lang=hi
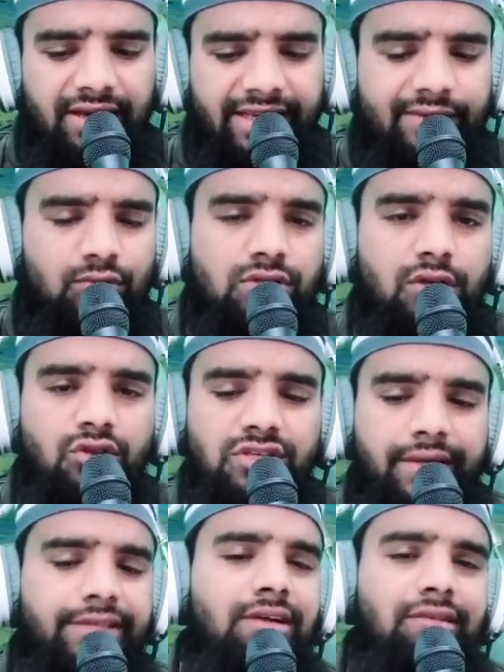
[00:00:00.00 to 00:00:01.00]
लेकिन उसका जो
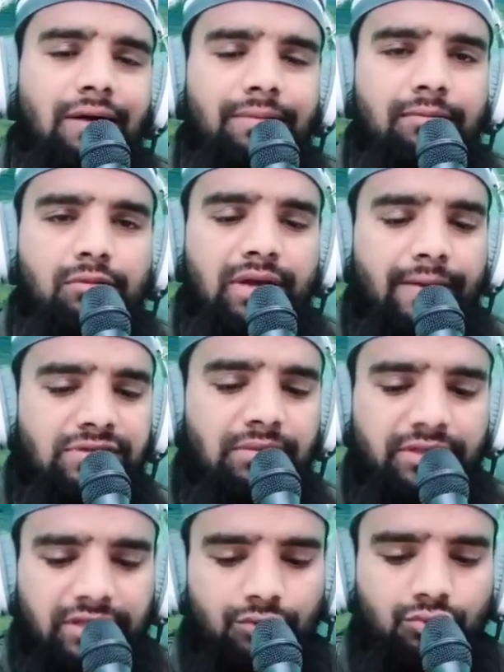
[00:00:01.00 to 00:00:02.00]
सही जवाब है वो मैं आपसे
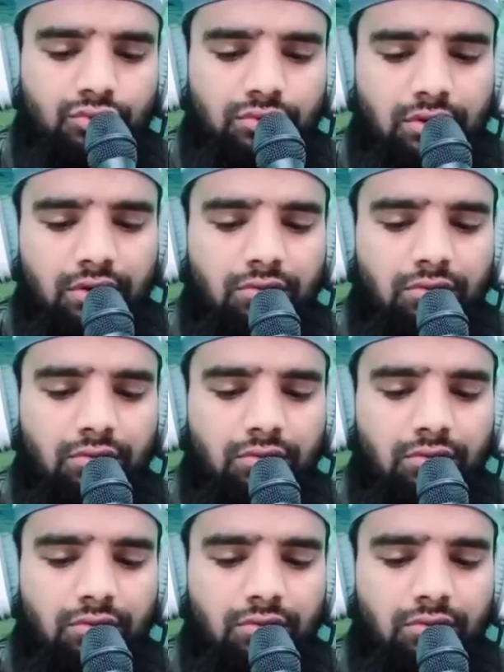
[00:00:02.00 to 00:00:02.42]
बता दूं